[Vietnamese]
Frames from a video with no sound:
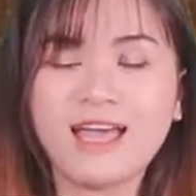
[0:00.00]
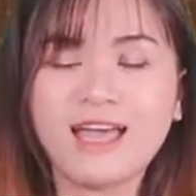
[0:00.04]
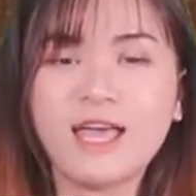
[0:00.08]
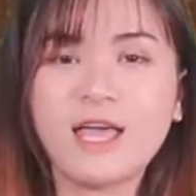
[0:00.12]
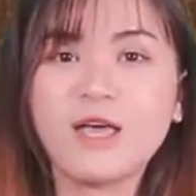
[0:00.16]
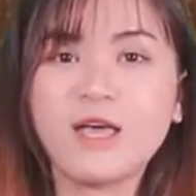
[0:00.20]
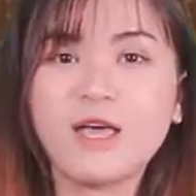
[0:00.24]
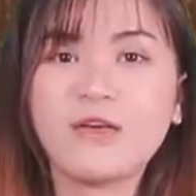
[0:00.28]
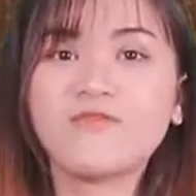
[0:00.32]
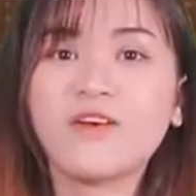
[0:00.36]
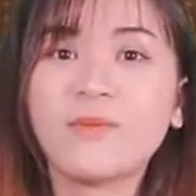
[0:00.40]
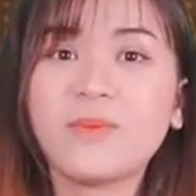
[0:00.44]
Và bây
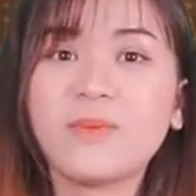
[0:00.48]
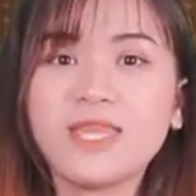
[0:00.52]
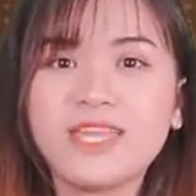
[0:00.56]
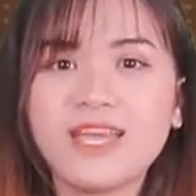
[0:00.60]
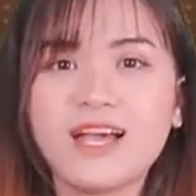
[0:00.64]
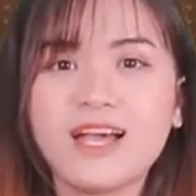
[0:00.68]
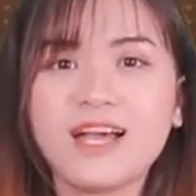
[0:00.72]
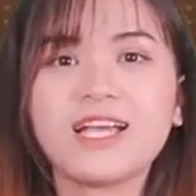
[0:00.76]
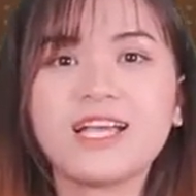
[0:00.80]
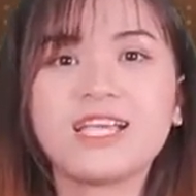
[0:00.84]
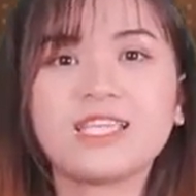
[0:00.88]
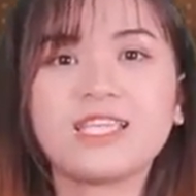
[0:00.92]
giờ
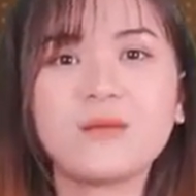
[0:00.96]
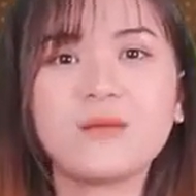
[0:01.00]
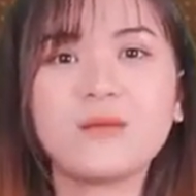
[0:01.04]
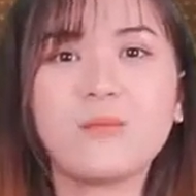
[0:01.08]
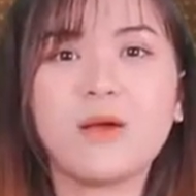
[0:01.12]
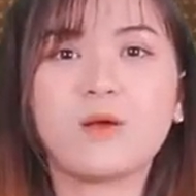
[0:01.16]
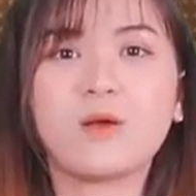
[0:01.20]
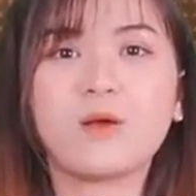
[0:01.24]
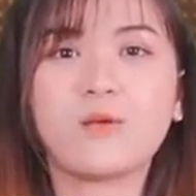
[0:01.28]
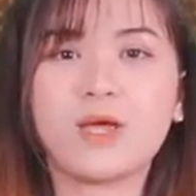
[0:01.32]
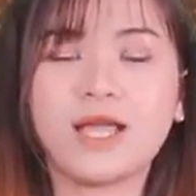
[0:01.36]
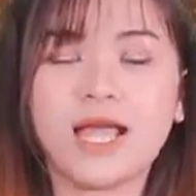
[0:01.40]
xin mời quý khán
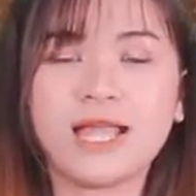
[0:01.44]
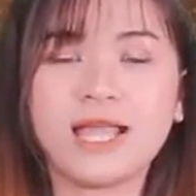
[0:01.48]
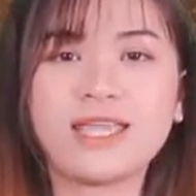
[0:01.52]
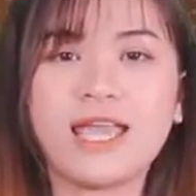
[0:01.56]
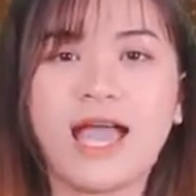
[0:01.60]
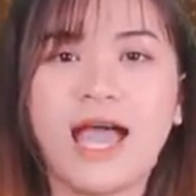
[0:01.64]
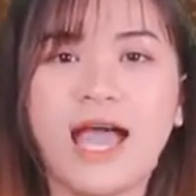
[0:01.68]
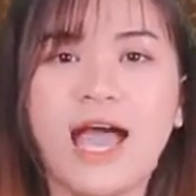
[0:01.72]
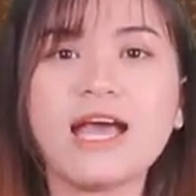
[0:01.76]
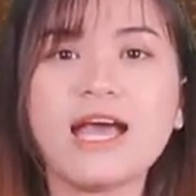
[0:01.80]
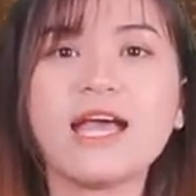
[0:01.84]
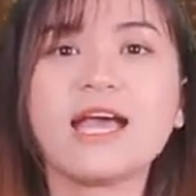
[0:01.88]
giả
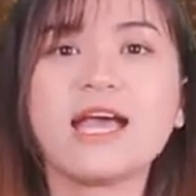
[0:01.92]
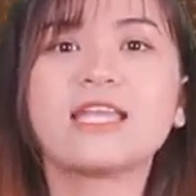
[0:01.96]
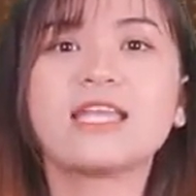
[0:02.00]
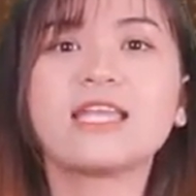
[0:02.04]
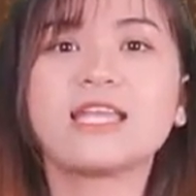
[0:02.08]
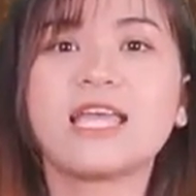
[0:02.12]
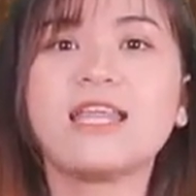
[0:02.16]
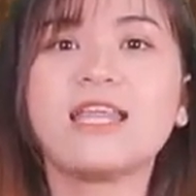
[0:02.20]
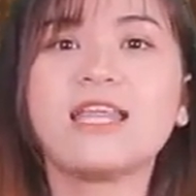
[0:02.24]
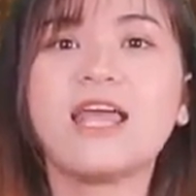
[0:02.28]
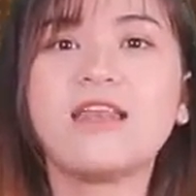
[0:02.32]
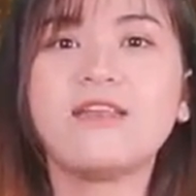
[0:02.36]
sẽ đến
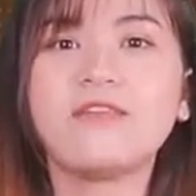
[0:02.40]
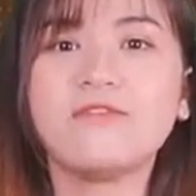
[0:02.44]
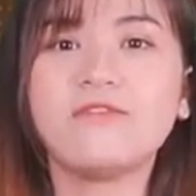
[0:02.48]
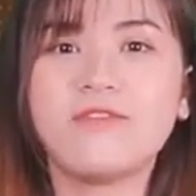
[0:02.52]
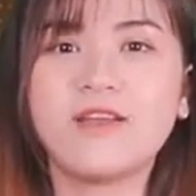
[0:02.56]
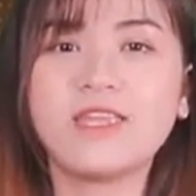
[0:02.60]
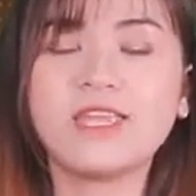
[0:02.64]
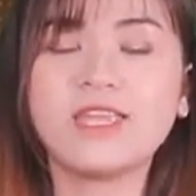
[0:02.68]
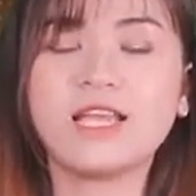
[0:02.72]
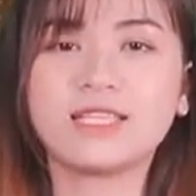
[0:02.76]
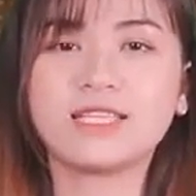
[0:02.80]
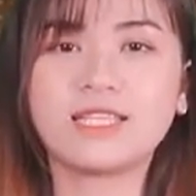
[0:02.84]
với những tin
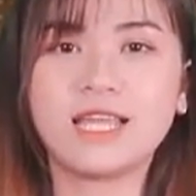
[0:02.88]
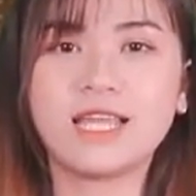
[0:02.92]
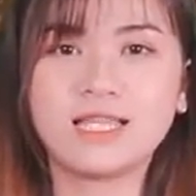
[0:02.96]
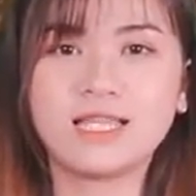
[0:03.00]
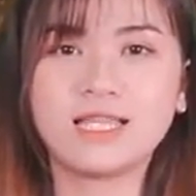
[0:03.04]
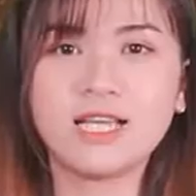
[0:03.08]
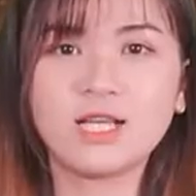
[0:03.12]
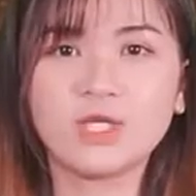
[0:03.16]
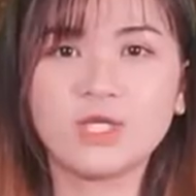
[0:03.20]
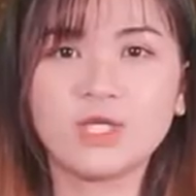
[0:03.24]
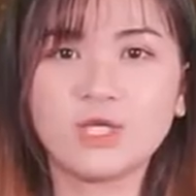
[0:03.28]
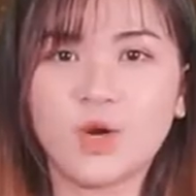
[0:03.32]
tức
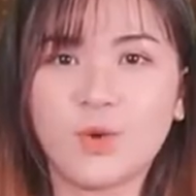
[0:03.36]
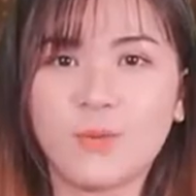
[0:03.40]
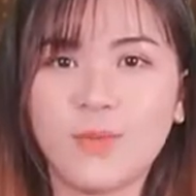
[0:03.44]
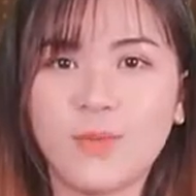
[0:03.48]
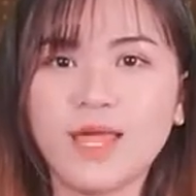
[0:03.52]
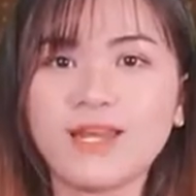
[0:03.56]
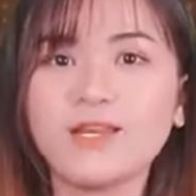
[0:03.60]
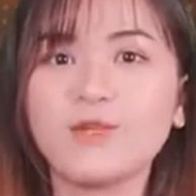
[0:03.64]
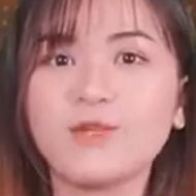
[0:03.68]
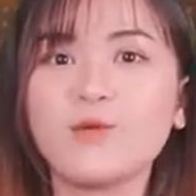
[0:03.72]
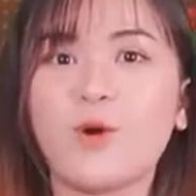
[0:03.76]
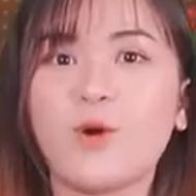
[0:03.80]
showbiz nổi
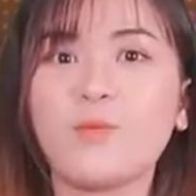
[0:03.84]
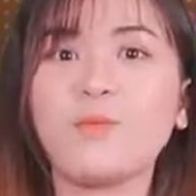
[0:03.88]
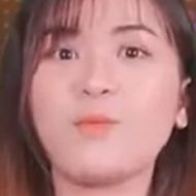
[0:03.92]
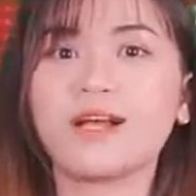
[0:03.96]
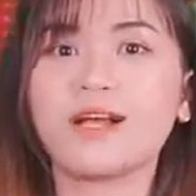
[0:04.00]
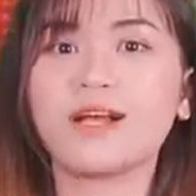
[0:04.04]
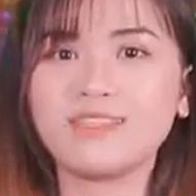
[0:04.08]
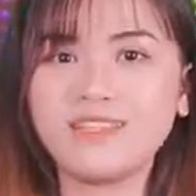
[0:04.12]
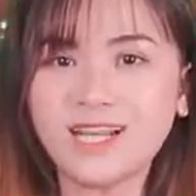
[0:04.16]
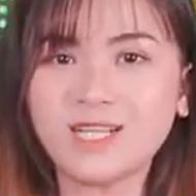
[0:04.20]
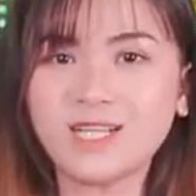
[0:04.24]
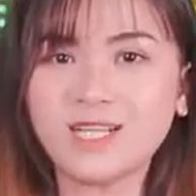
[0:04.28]
bật nhất
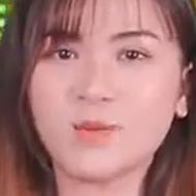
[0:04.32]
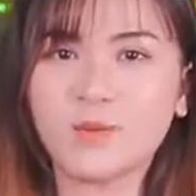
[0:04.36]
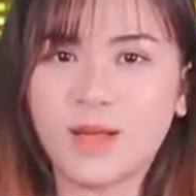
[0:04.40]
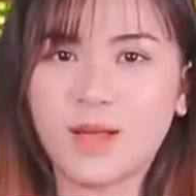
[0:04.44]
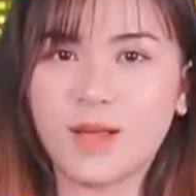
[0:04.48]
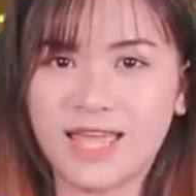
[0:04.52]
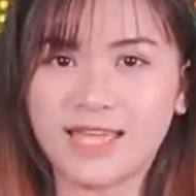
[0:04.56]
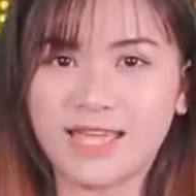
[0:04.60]
trong ngày.